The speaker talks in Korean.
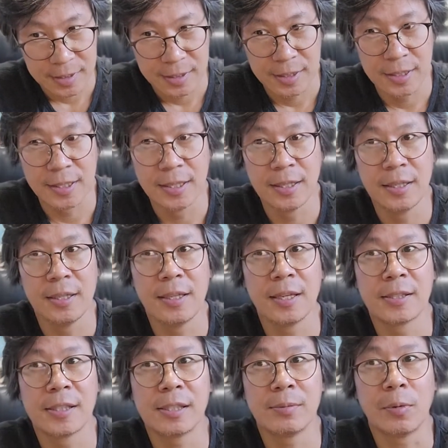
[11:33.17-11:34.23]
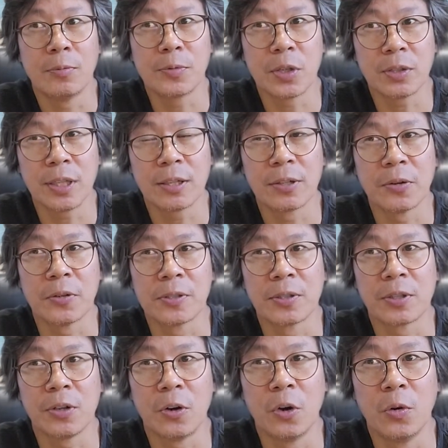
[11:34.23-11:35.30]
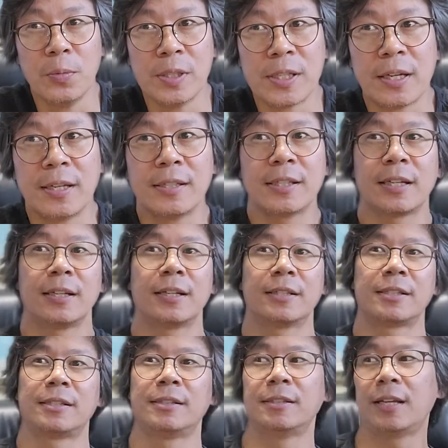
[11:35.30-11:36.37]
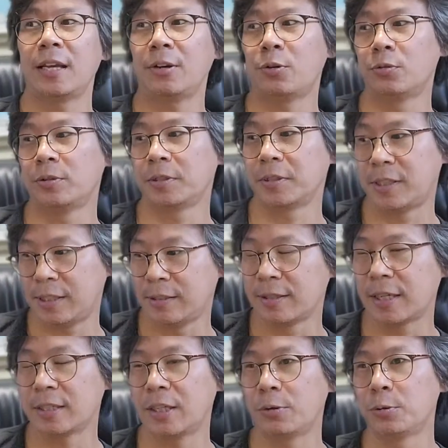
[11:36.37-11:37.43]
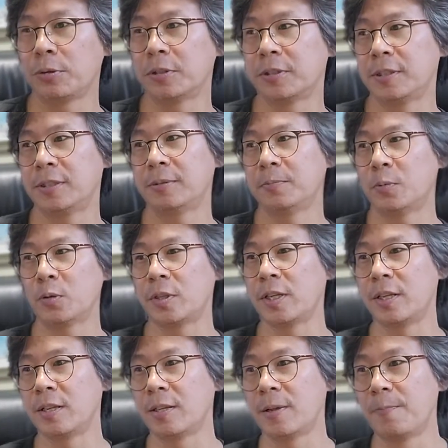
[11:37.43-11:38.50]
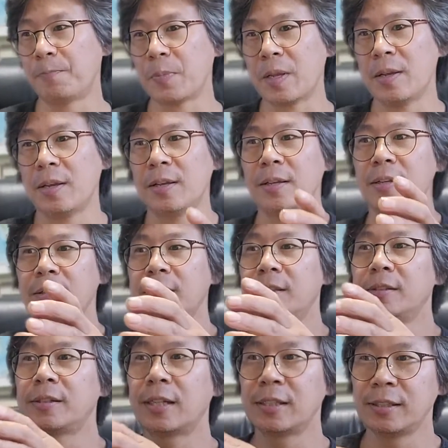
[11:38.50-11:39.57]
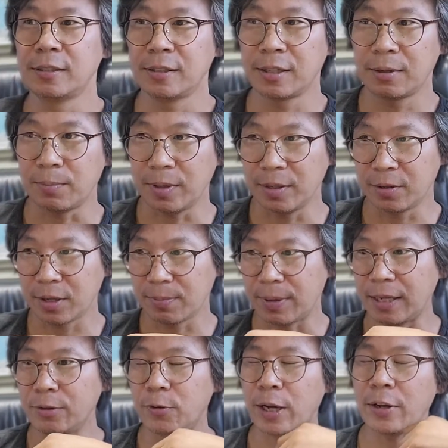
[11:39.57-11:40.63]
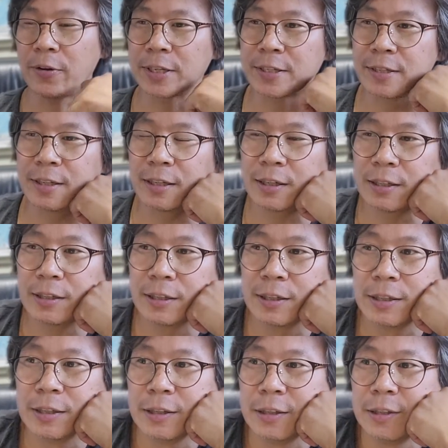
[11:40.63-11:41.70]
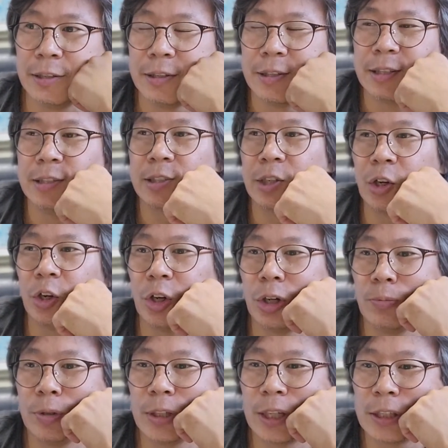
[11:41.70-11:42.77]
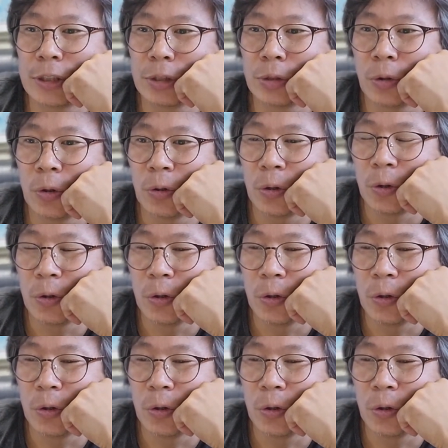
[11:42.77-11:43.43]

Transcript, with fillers: 이, 이게 지금 엄청난 경험, 경험이잖아요. 자기가 그 해온, 지금까지 해온 것들은, 뭐, 이, 지금까지 이제 이렇게 많이 해왔으니까, 그 경험을 가지고